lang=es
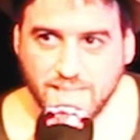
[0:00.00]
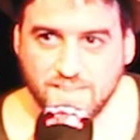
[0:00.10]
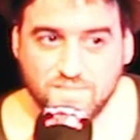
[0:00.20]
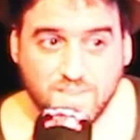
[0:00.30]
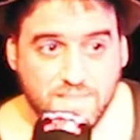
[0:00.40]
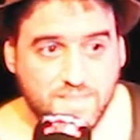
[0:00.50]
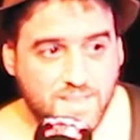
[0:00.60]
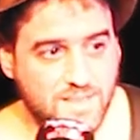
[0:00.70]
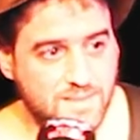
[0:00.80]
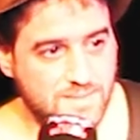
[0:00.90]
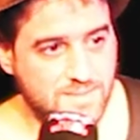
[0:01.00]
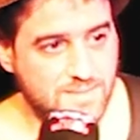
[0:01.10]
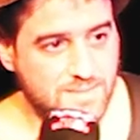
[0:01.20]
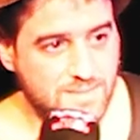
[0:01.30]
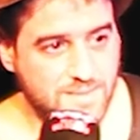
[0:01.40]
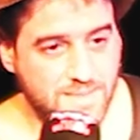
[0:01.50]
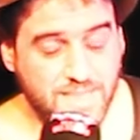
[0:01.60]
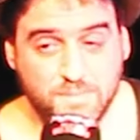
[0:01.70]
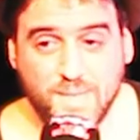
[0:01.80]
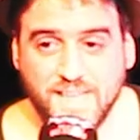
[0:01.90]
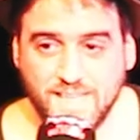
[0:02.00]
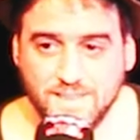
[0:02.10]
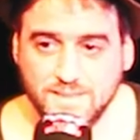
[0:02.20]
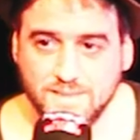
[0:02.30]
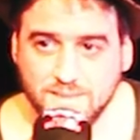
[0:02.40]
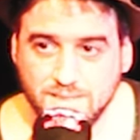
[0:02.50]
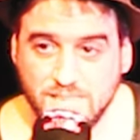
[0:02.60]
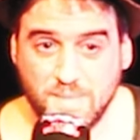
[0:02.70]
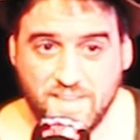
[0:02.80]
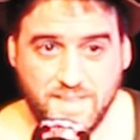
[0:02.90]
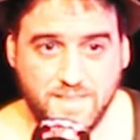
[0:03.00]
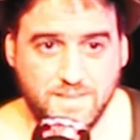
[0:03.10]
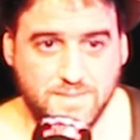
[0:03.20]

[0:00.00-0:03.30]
e infancia, hermana y madre.